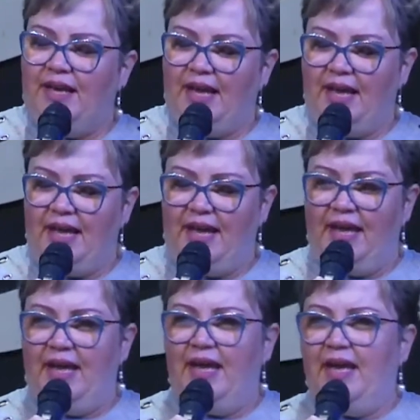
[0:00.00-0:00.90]

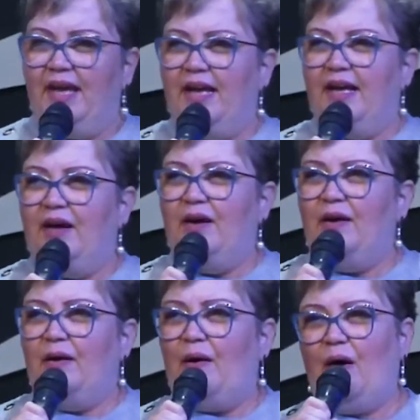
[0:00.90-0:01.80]
é,
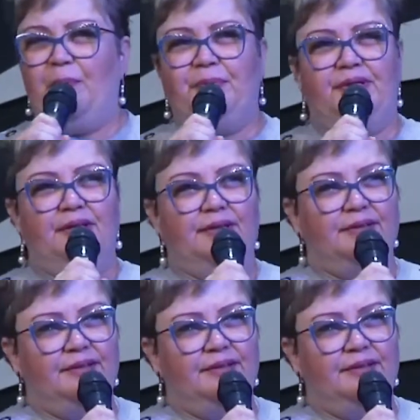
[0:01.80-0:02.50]
opta